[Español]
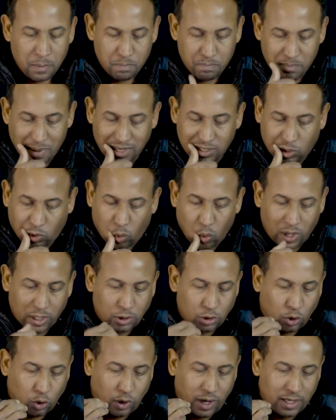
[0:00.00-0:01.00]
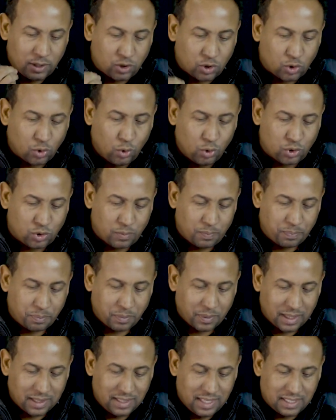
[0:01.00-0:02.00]
Más cuando Jesús,
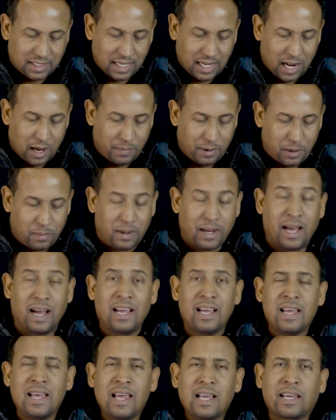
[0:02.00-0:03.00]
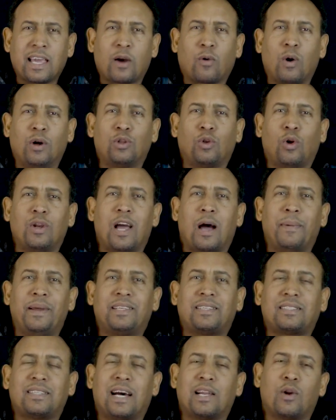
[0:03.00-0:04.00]
dice la Biblia, que cuando le
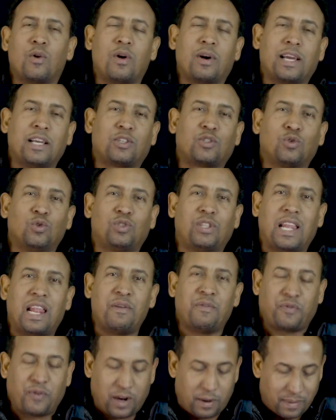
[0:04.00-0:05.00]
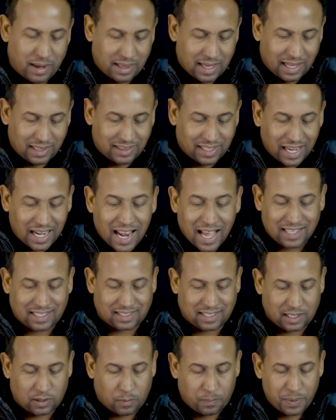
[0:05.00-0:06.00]
avisaron a Jesús de la enfermedad de
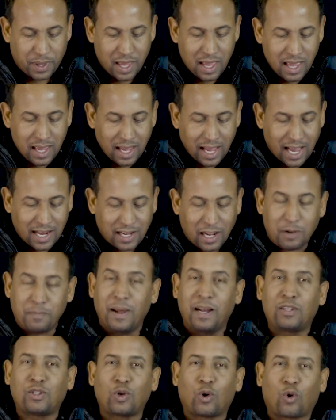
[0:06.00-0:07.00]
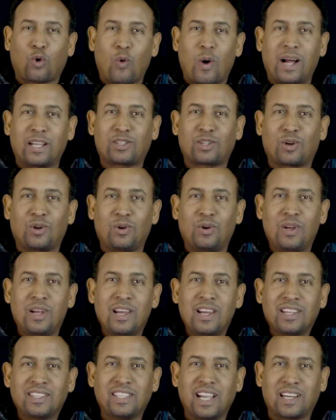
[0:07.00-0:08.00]
Lázaro, en el verso
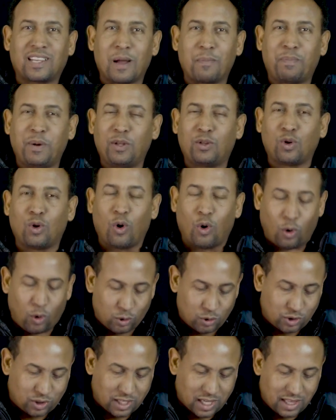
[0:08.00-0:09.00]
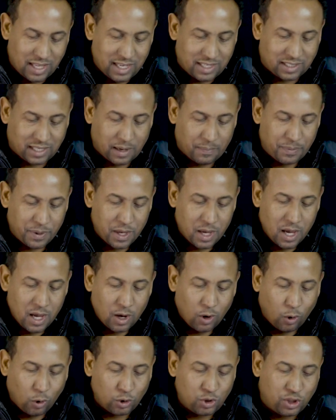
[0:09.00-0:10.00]
4 del capítulo 11 dice,
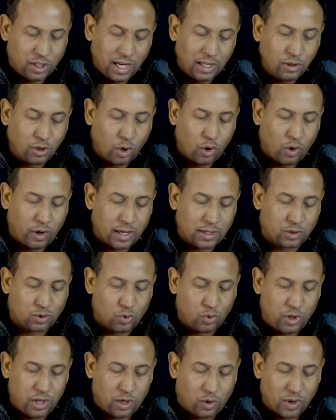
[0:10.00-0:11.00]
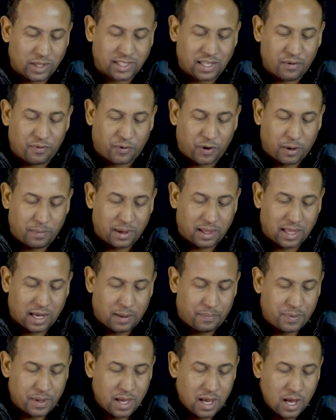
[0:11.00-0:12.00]
oyéndolo Jesús dijo, esta
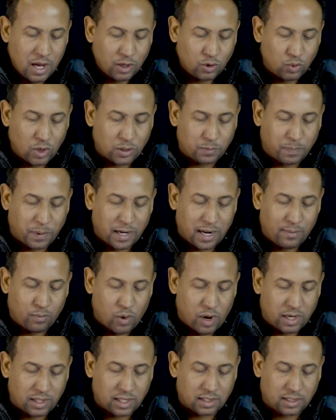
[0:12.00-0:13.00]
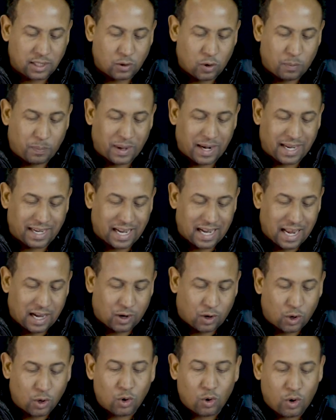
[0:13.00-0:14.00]
enfermedad no es para muerte, sino para que la
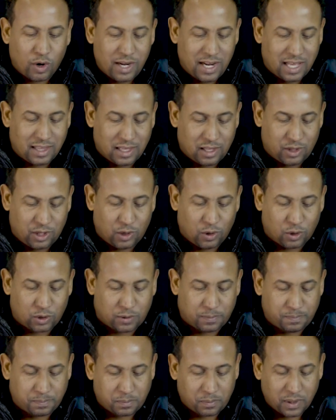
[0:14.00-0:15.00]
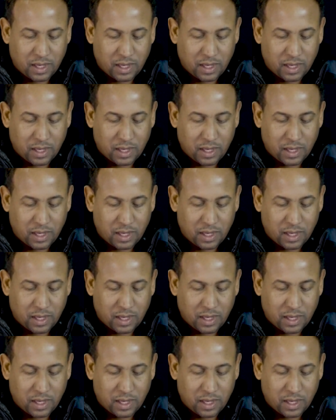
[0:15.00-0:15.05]
gloria de Dios